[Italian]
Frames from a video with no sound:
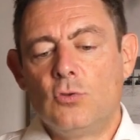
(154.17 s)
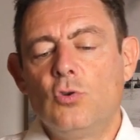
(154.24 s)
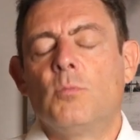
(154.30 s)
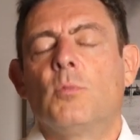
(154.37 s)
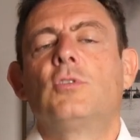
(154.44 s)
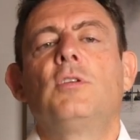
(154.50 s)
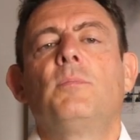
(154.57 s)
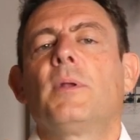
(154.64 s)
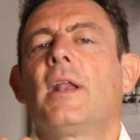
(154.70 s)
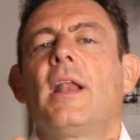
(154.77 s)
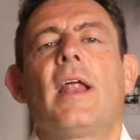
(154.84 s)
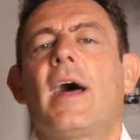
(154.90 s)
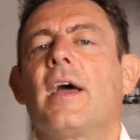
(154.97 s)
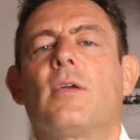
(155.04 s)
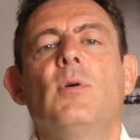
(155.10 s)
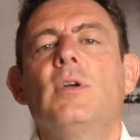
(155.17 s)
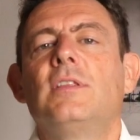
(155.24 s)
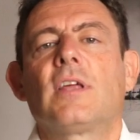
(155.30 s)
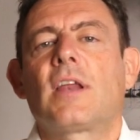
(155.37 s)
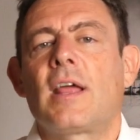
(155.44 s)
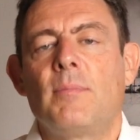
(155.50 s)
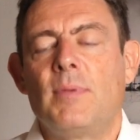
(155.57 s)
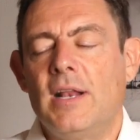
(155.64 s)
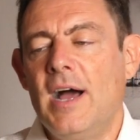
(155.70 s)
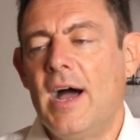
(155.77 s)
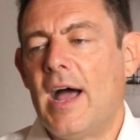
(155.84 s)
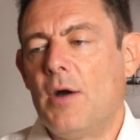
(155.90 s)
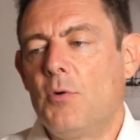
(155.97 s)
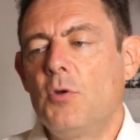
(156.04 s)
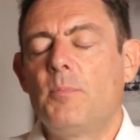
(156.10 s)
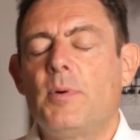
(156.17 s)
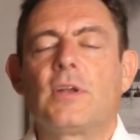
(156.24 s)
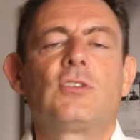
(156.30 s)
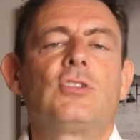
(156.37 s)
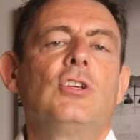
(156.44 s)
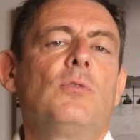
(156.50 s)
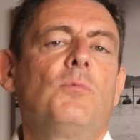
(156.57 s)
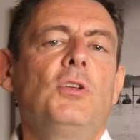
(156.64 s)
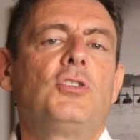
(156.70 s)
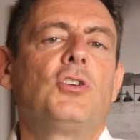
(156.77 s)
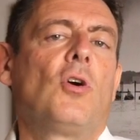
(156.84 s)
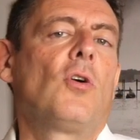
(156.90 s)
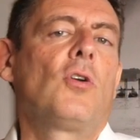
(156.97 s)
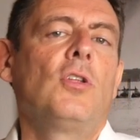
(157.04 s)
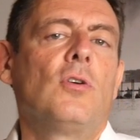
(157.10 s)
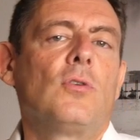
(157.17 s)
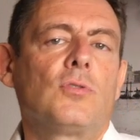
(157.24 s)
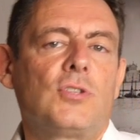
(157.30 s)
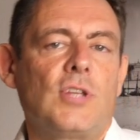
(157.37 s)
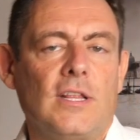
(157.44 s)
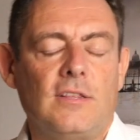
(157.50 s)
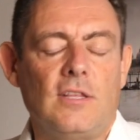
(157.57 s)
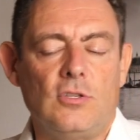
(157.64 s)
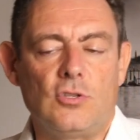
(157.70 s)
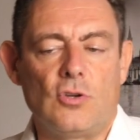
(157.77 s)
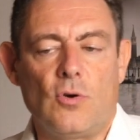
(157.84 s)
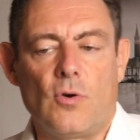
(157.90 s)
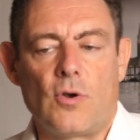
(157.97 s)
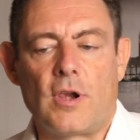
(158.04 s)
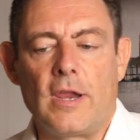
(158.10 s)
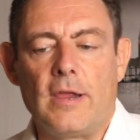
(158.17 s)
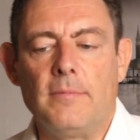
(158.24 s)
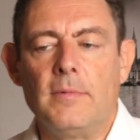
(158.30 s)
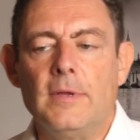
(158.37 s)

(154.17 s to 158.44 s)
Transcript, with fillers: tu moltiplicherai quei 3.000 euro per 5 giorni o 7 giorni.